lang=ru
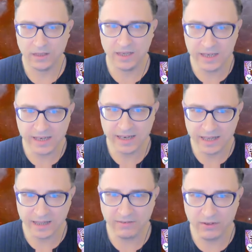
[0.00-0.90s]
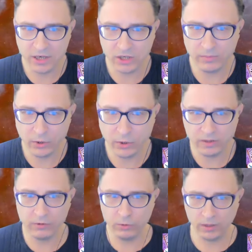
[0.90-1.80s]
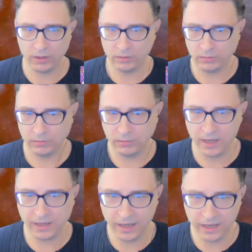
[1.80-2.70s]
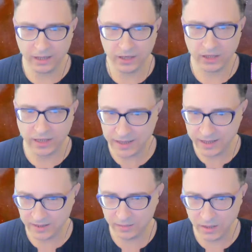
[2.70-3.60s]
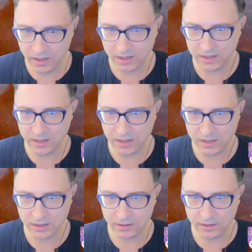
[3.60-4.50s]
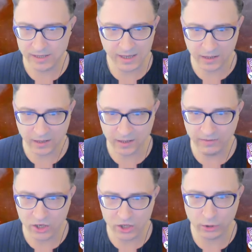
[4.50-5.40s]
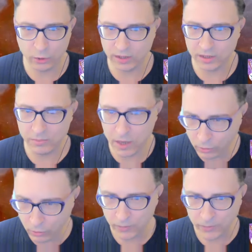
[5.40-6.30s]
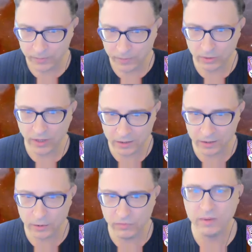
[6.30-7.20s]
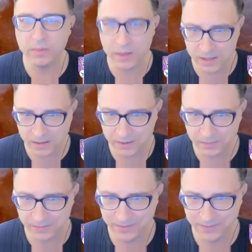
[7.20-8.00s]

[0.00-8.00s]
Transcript: Если эта вещь берете в руки, и она не рождает это биение сердца, если это не, вещь не то кимеку, то надо ее выбросить.